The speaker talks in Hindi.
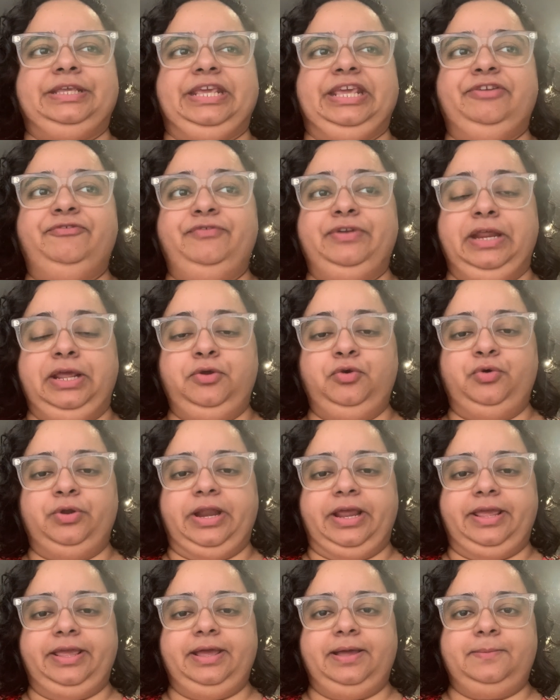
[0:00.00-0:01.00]
इवनिंग हो
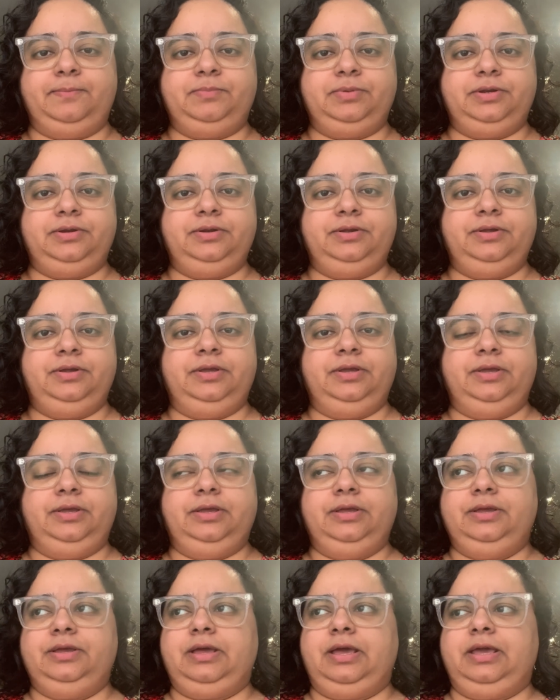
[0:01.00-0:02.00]
रहा है यहाँ पर
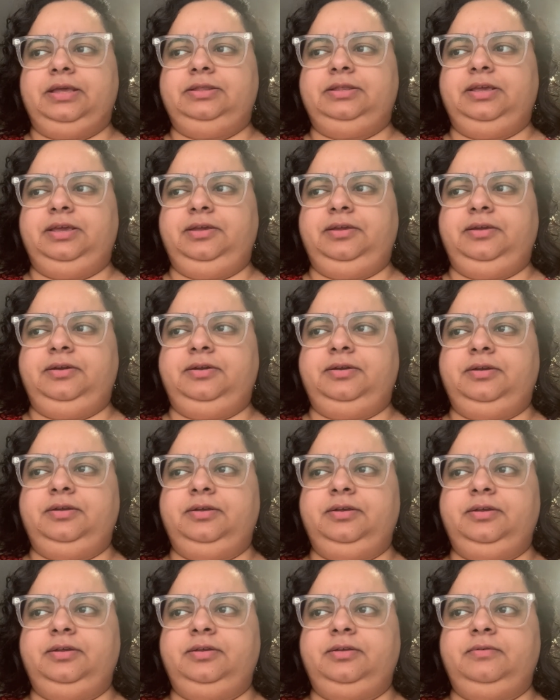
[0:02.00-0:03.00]
आई थिंक
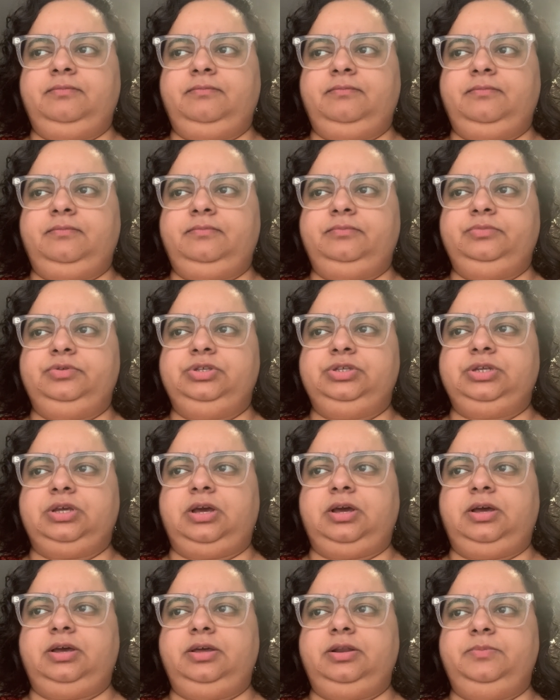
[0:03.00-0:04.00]

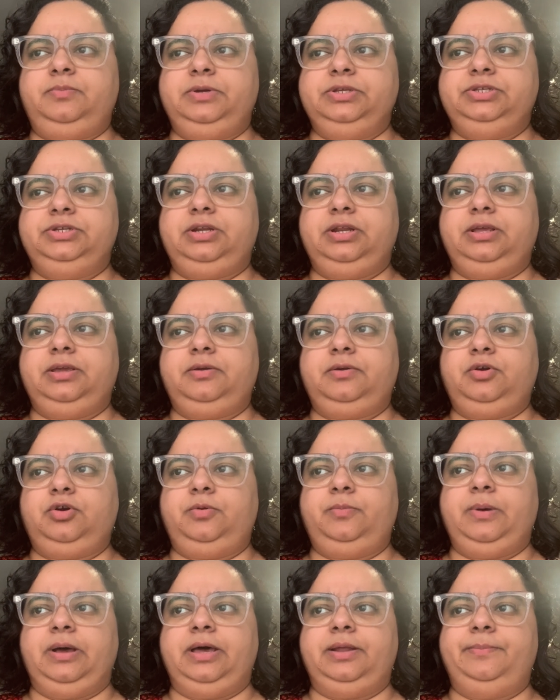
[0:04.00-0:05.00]
चार बज रहे हैं और
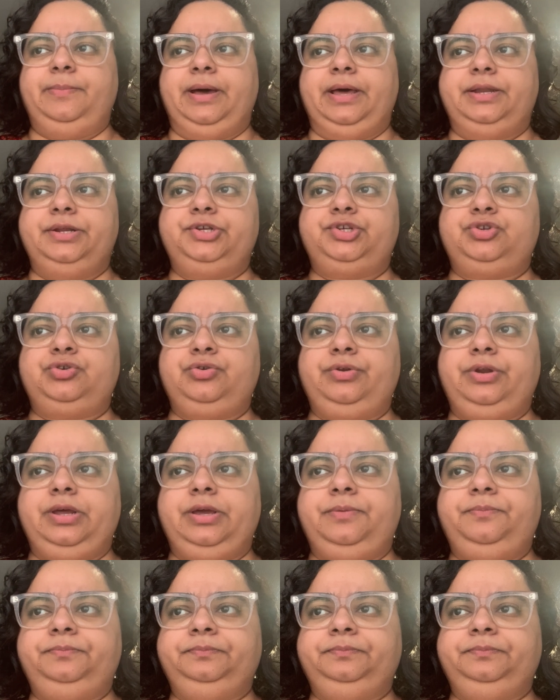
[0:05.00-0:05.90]
बाहर बारिश हो रहा